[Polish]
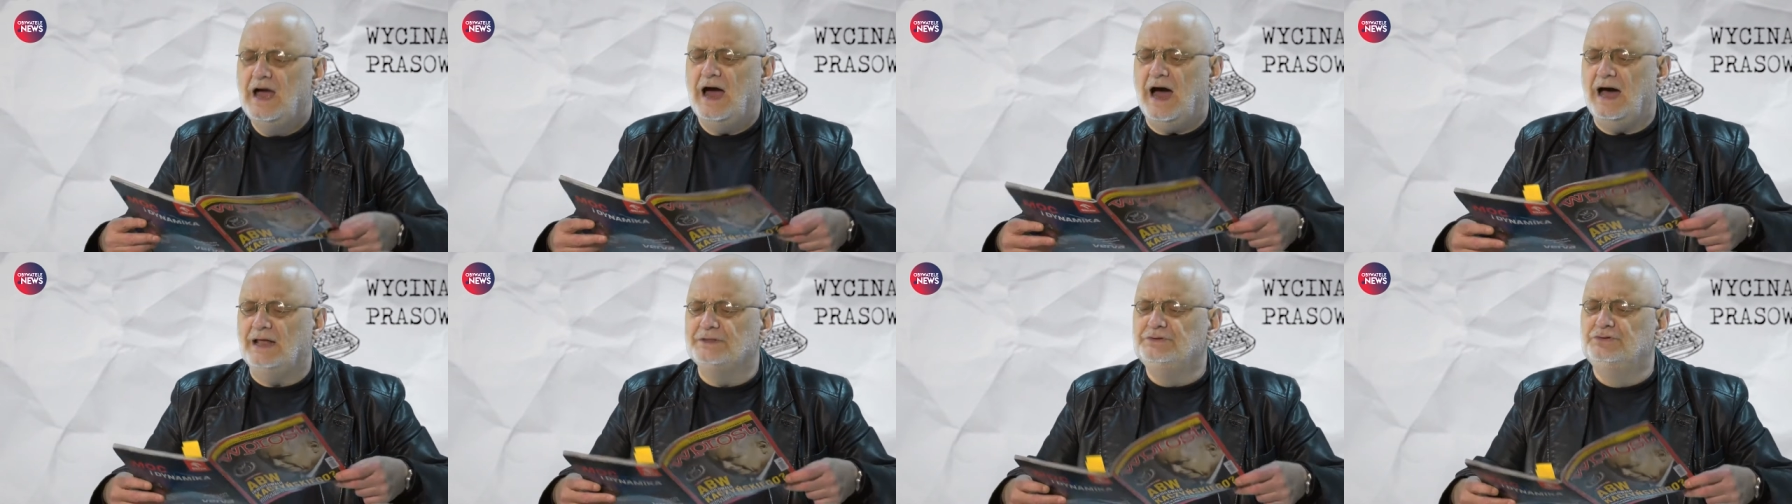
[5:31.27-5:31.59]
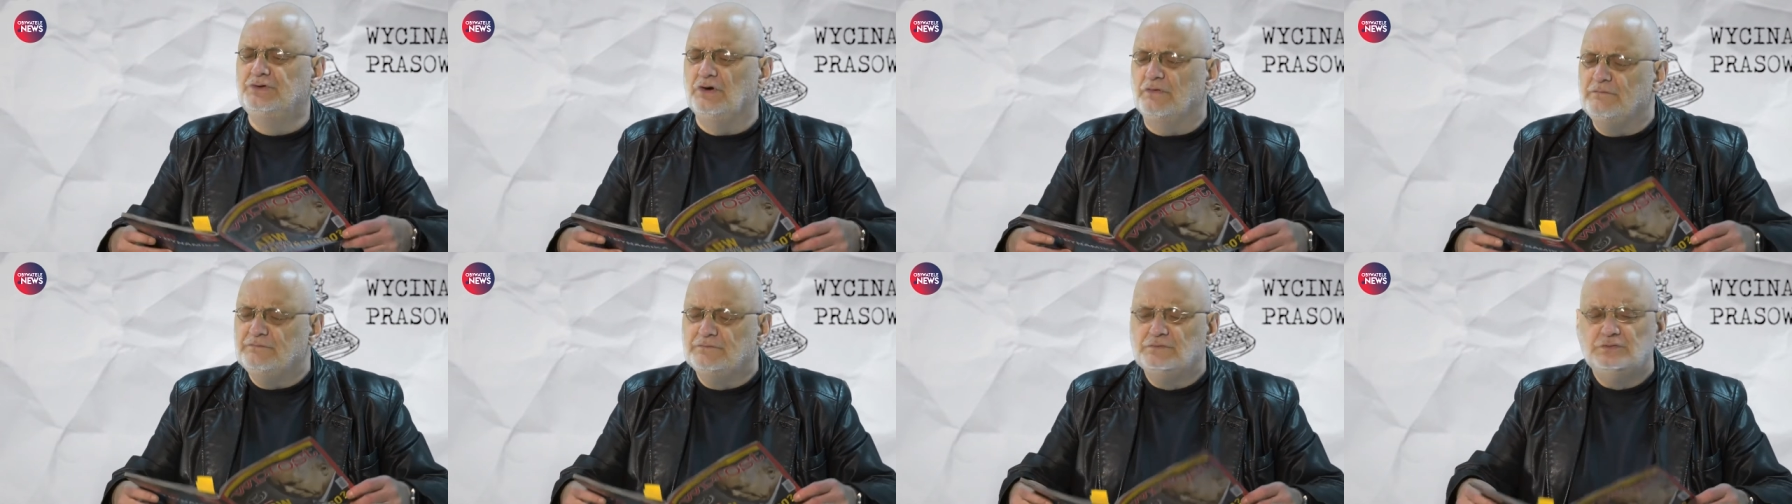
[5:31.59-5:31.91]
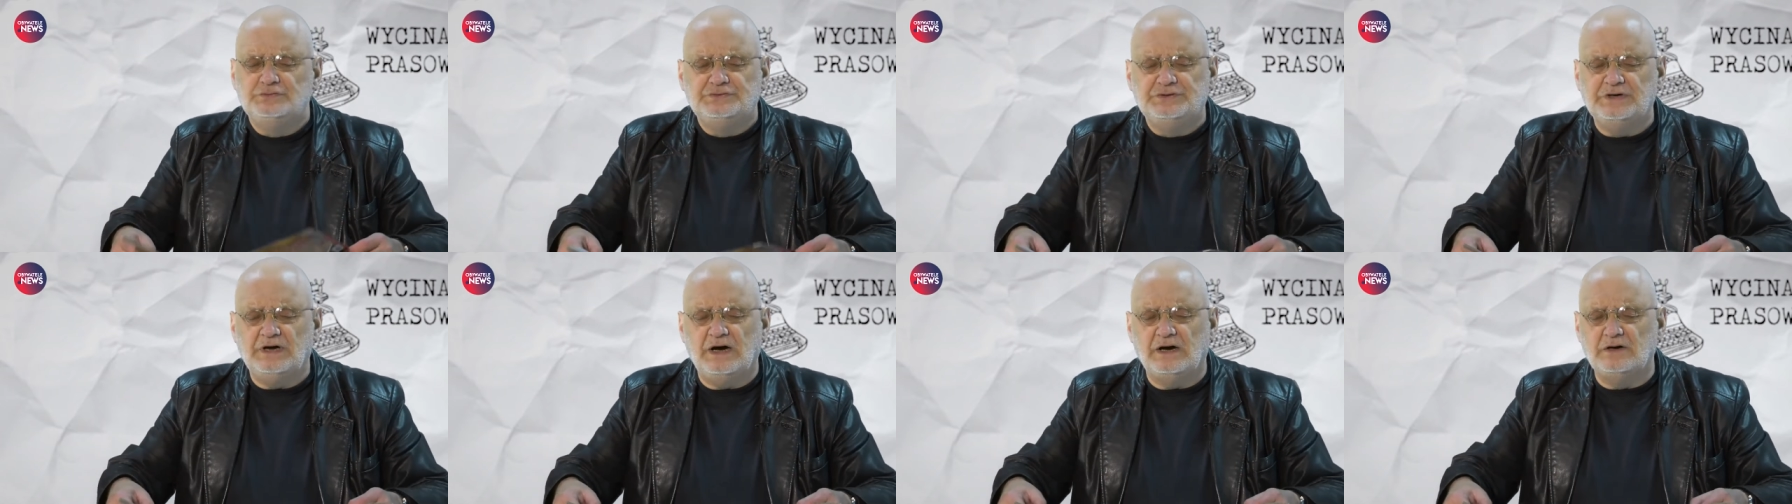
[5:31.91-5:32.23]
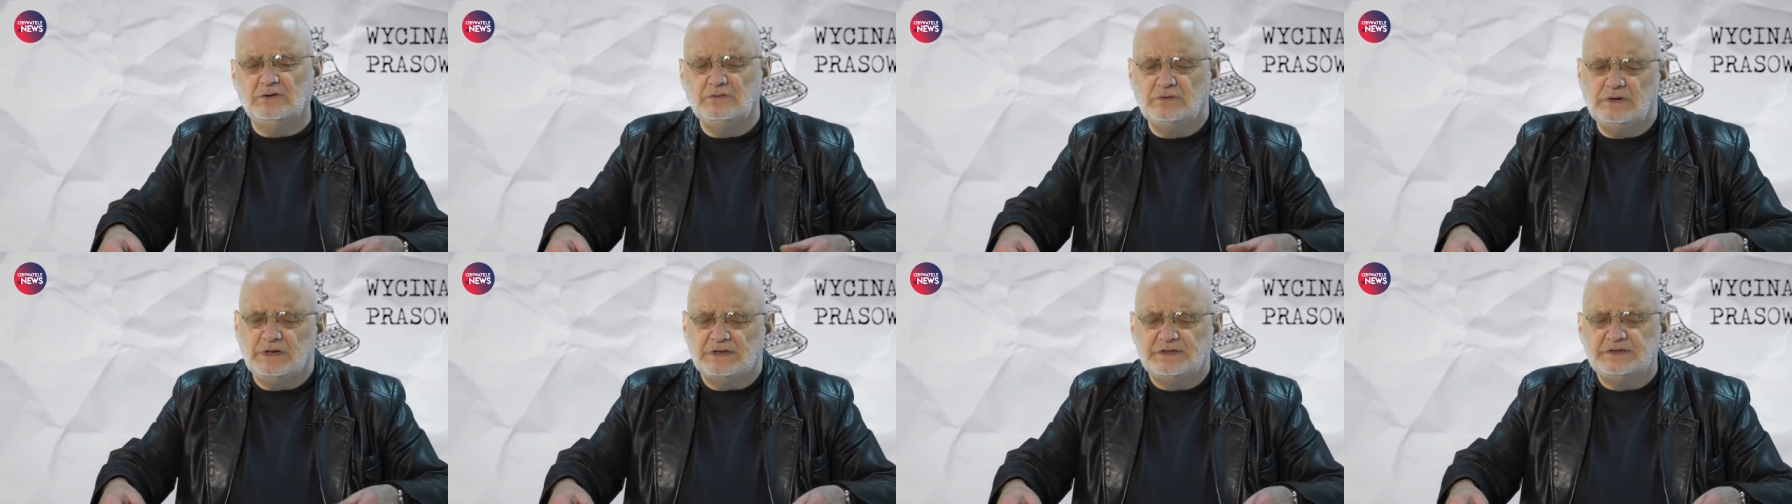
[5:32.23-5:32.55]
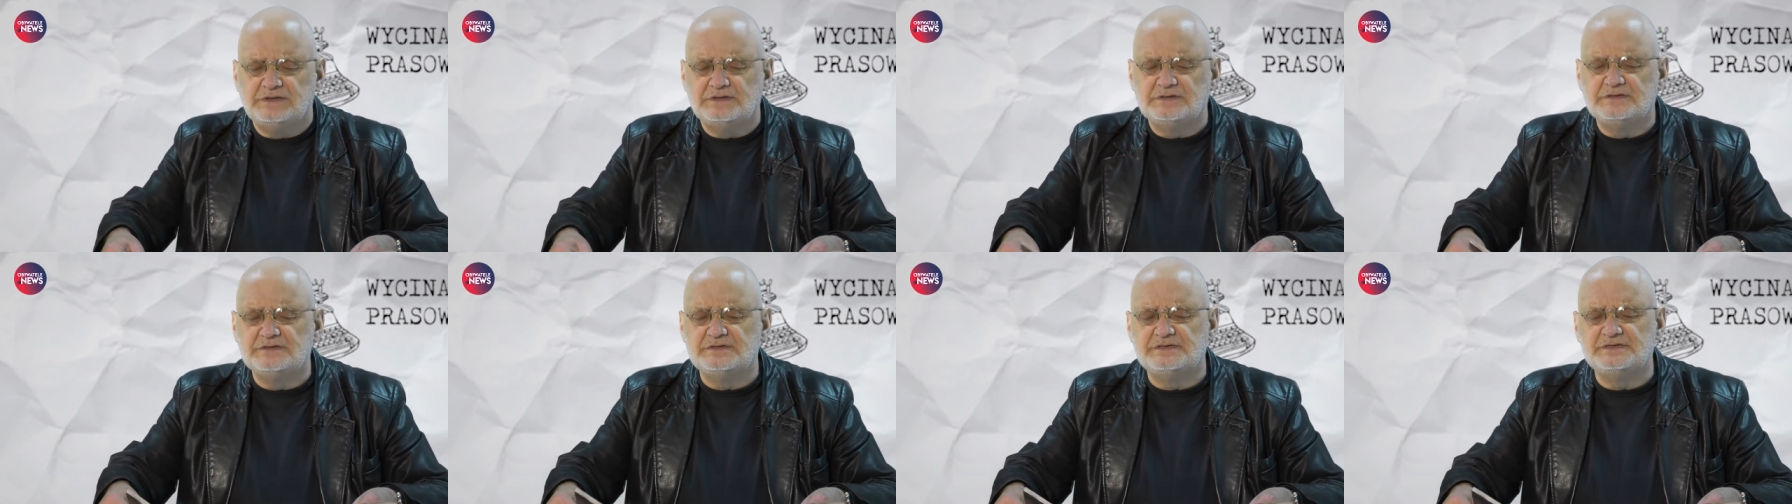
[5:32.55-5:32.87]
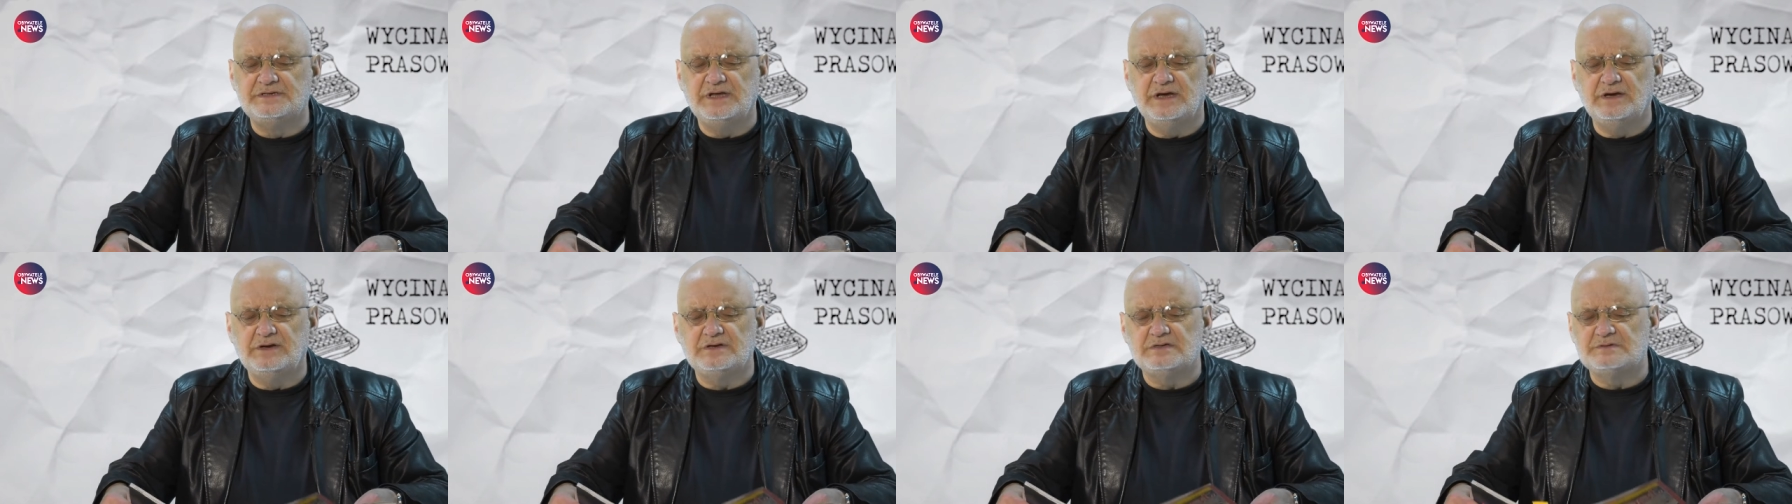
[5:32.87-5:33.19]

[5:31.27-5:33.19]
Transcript: a dowód akurat z tej